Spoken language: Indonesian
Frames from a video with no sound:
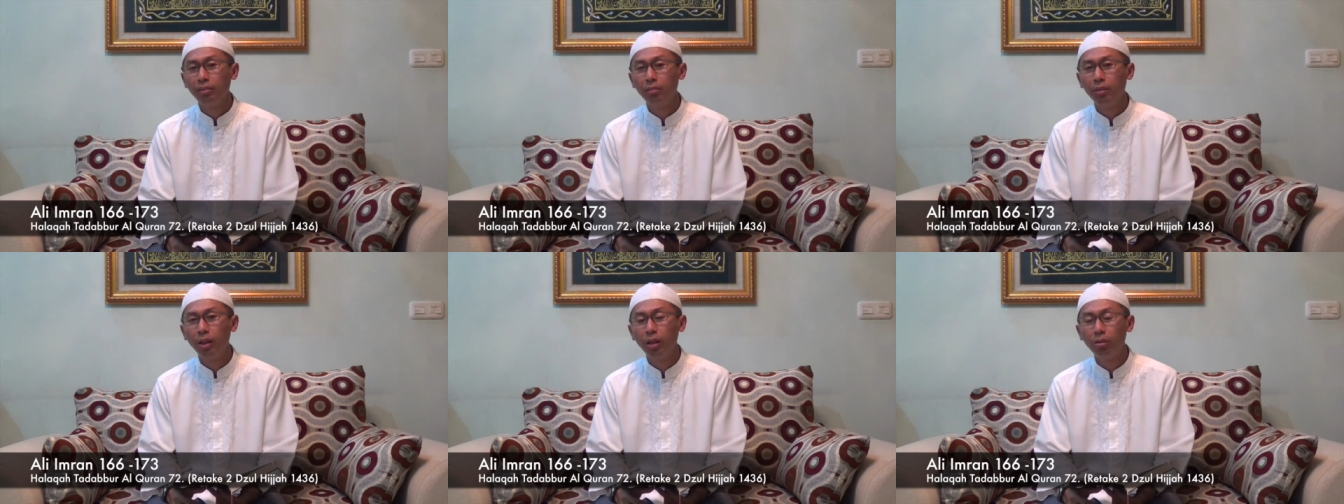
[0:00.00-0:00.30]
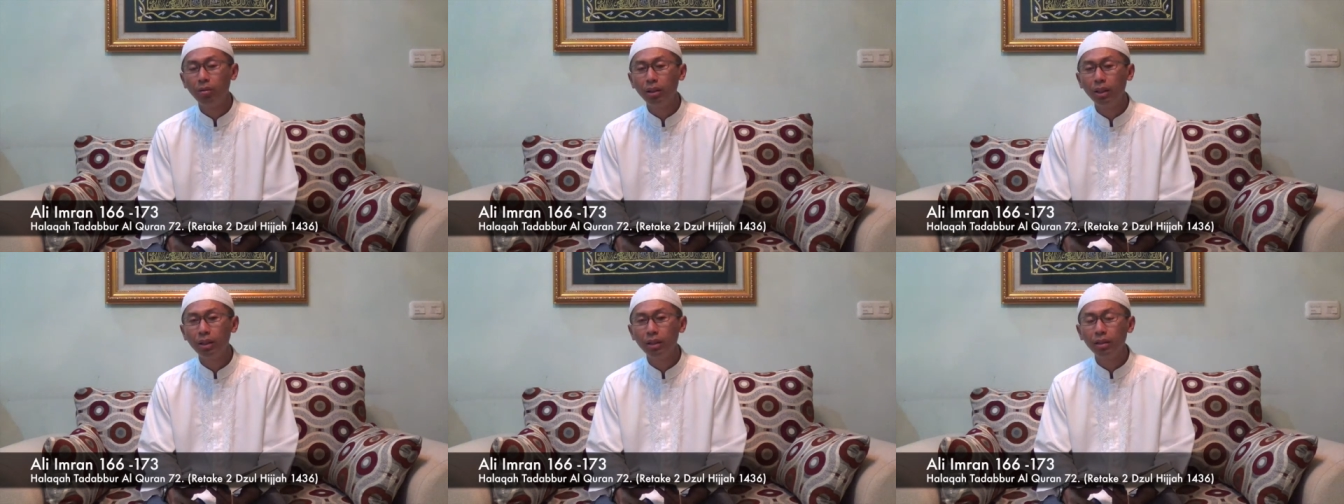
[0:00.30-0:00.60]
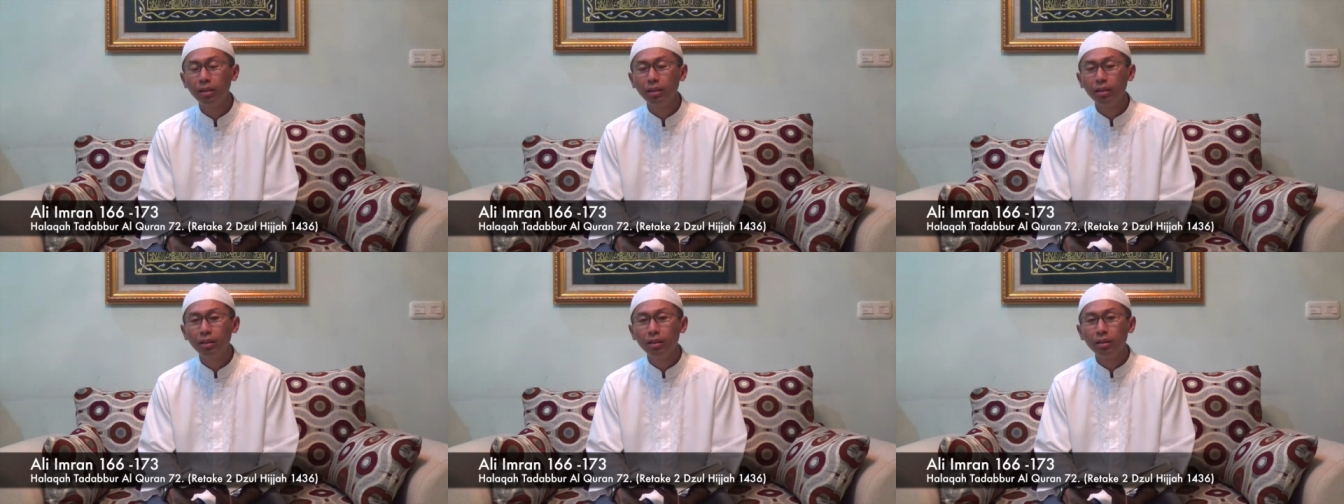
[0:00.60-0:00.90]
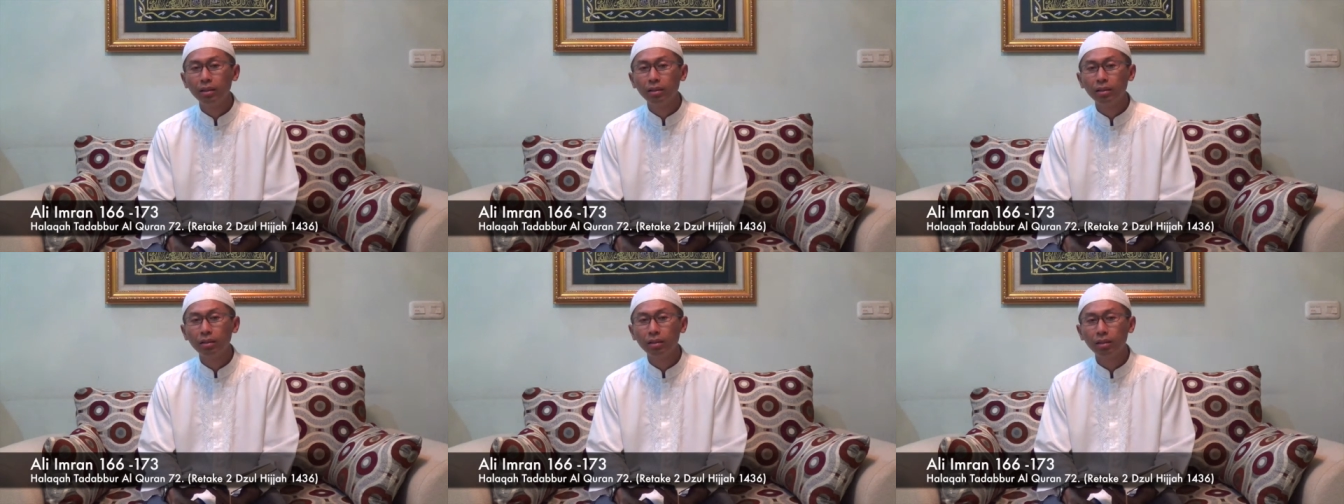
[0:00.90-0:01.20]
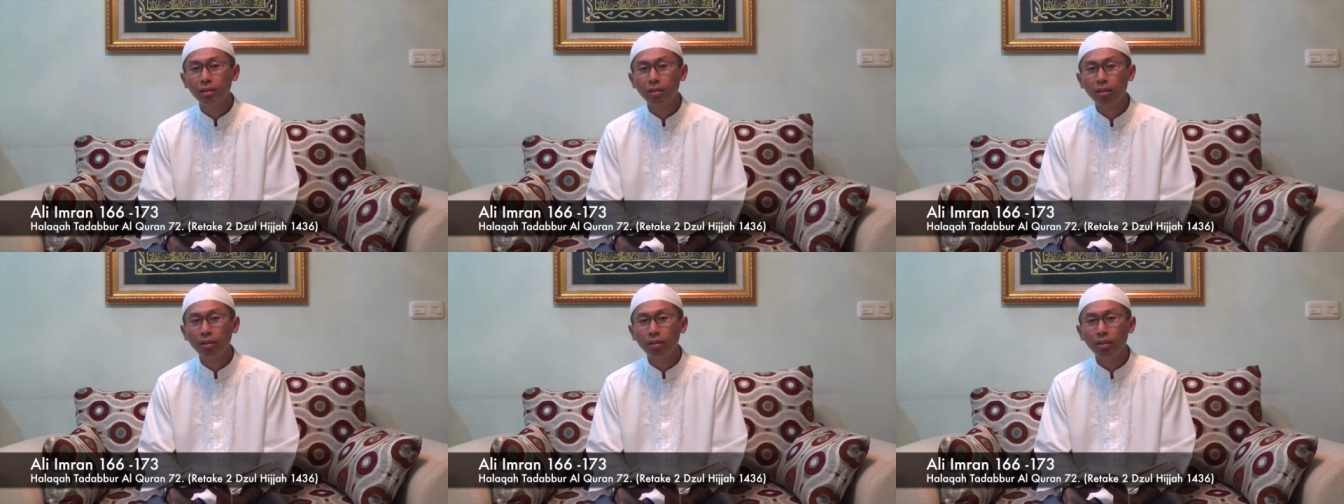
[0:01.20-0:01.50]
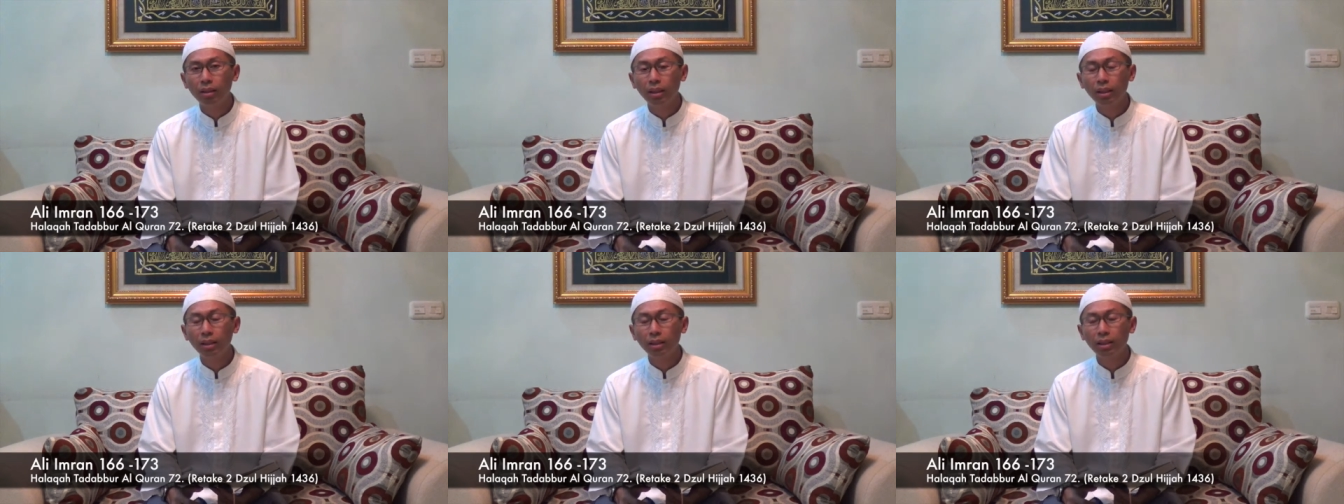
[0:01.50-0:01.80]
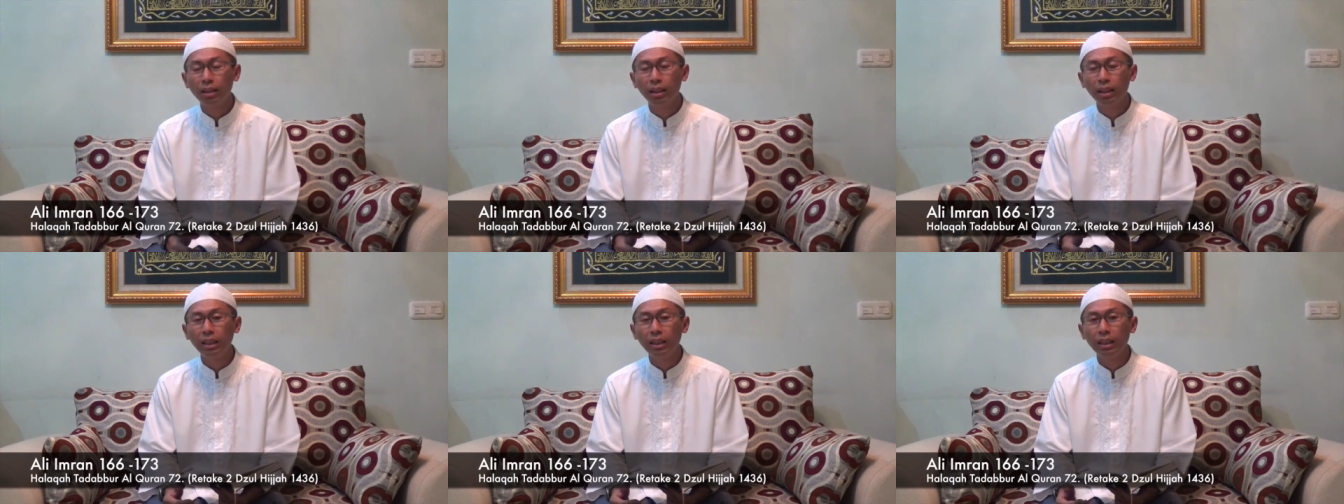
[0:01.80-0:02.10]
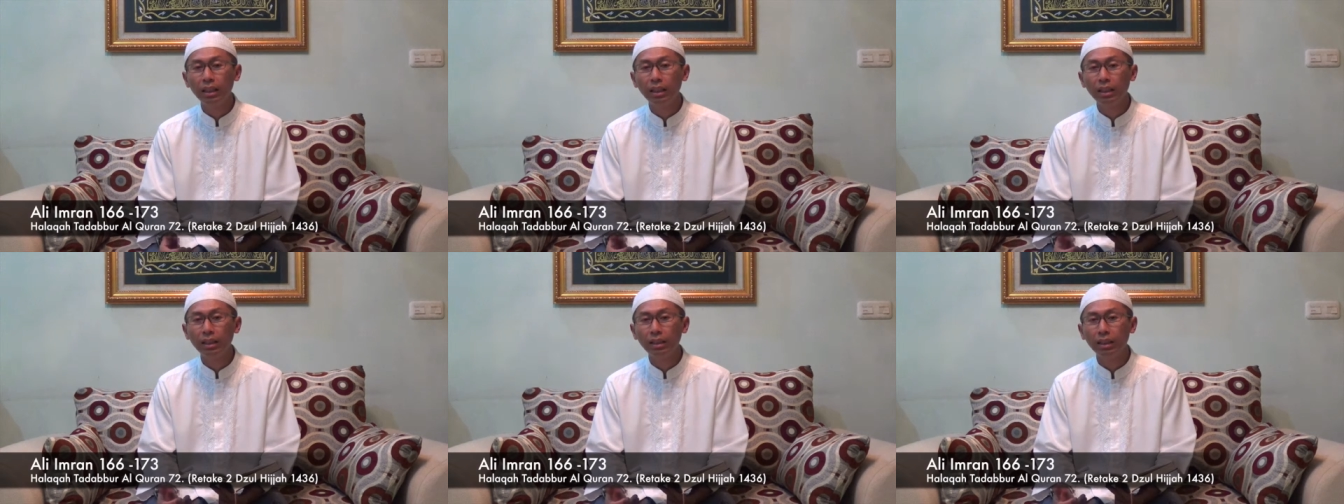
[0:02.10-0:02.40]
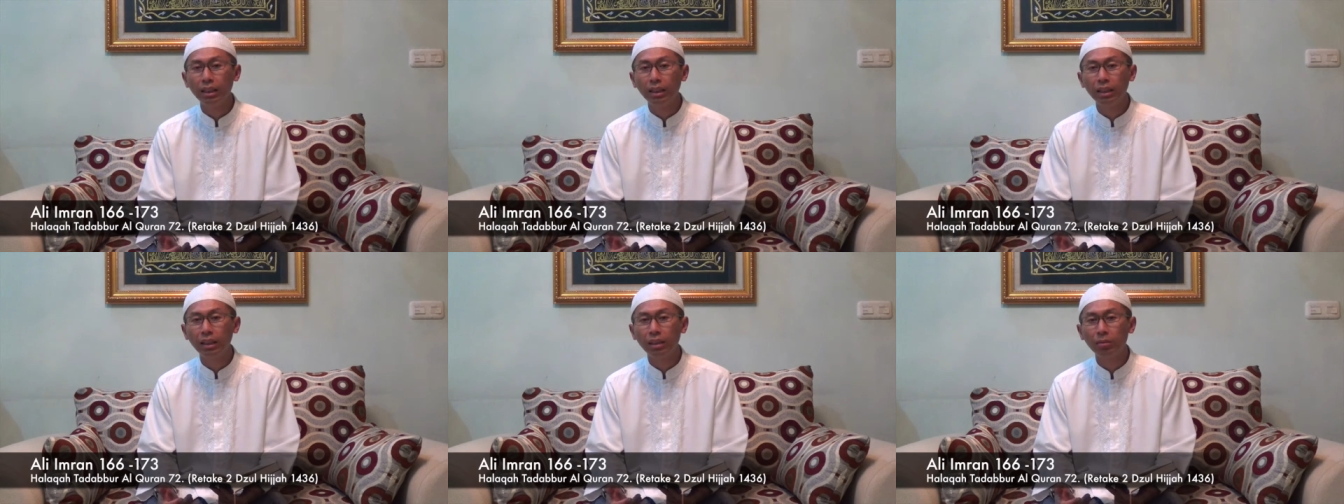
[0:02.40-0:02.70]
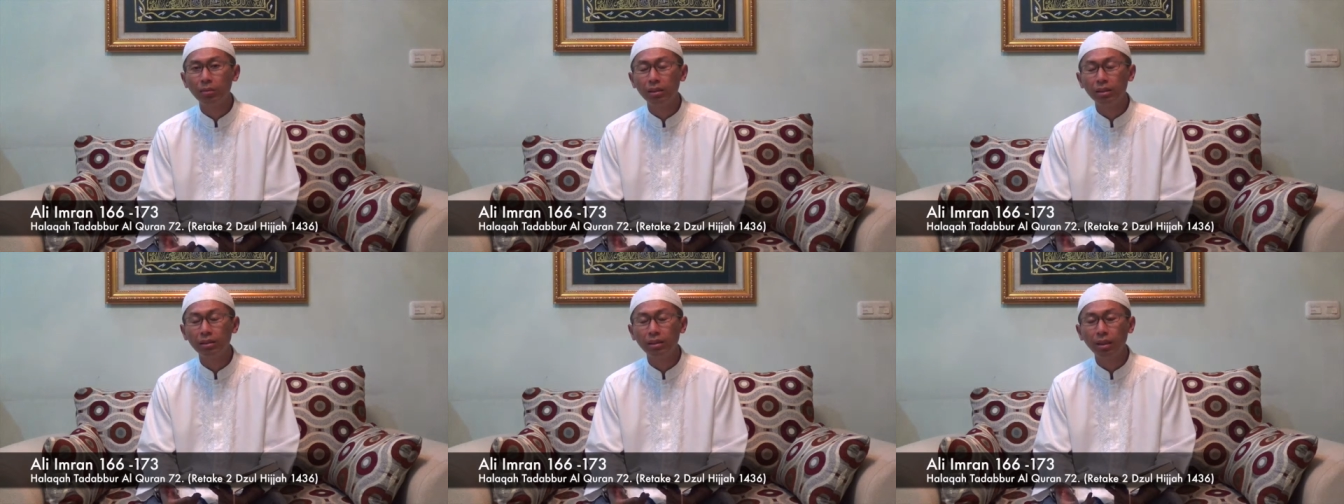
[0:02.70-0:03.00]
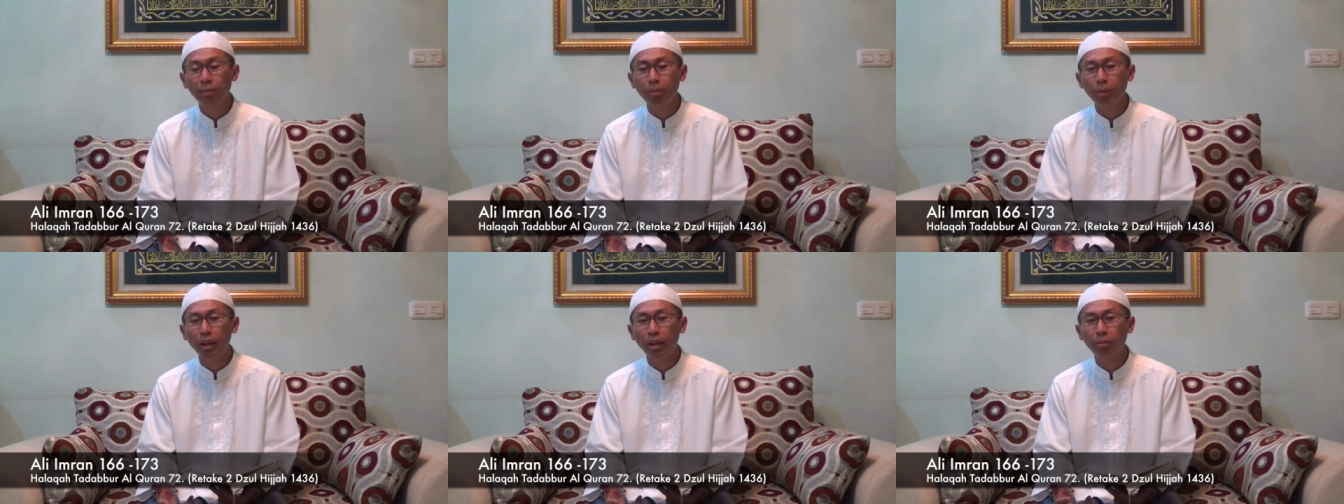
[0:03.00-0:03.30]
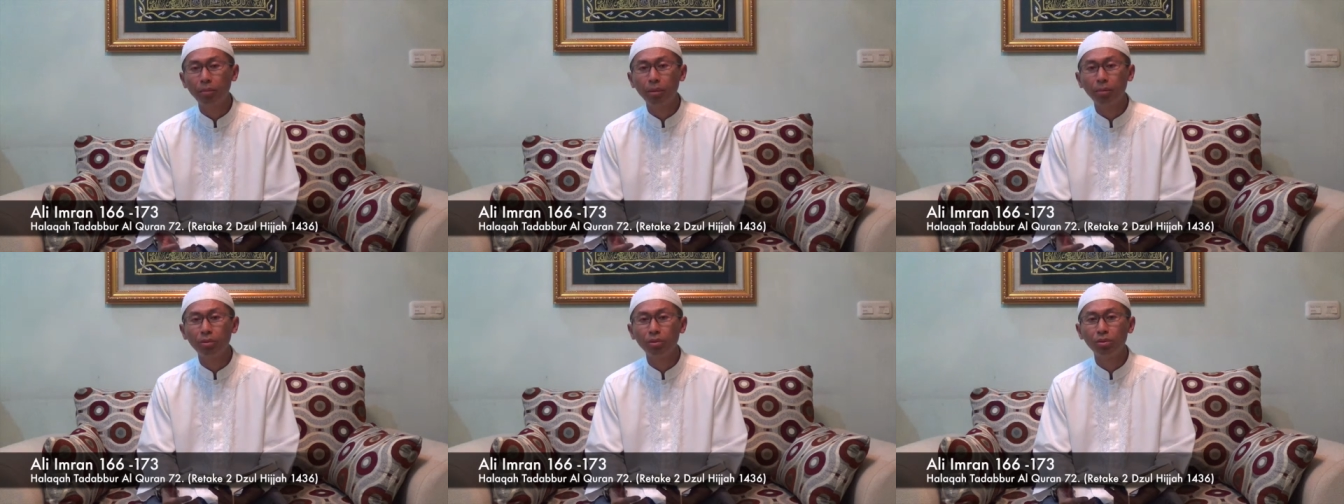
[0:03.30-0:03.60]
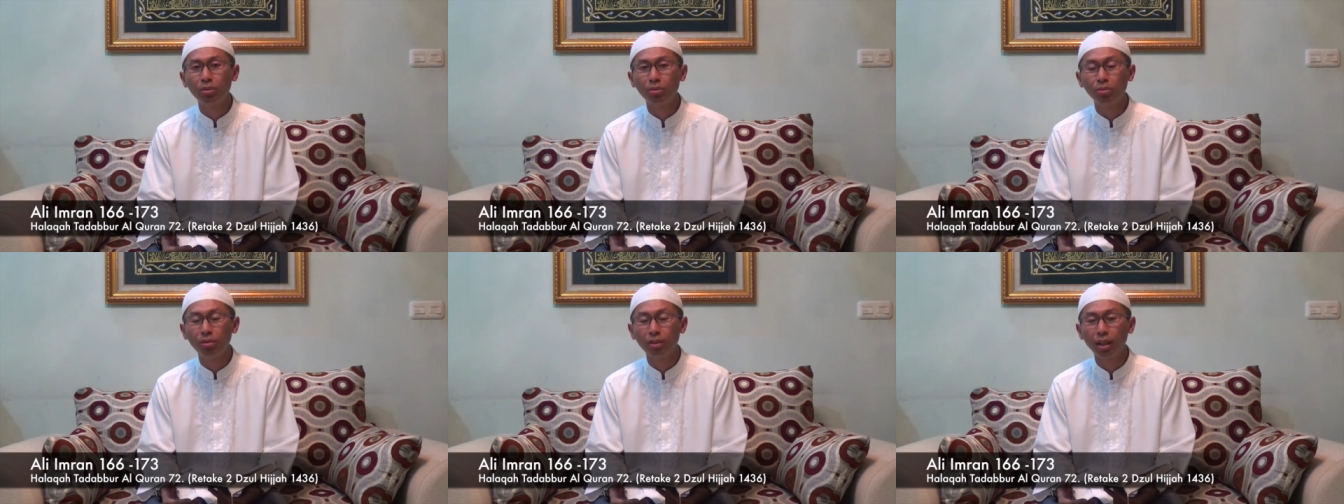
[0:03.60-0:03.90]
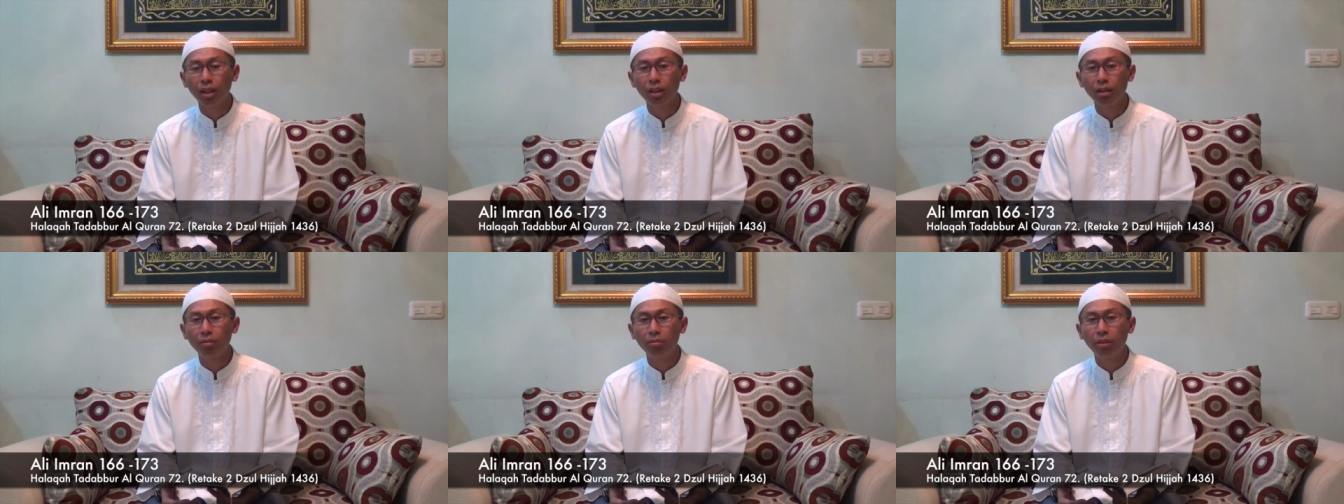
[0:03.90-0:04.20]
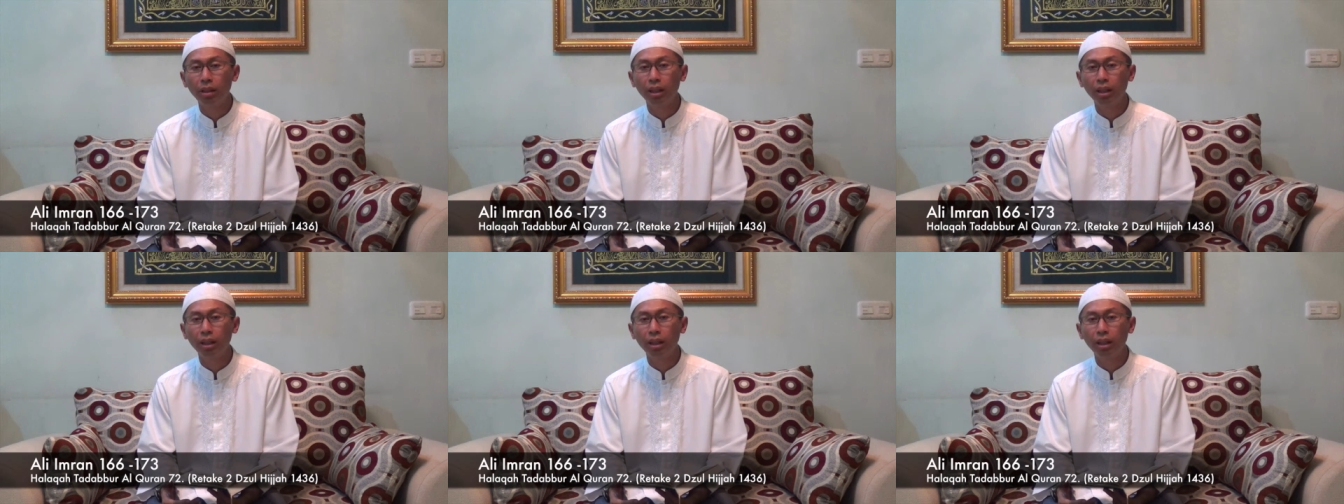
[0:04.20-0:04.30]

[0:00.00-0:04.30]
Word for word: bahwa seseorang keinginannya ingin mencapai apapun juga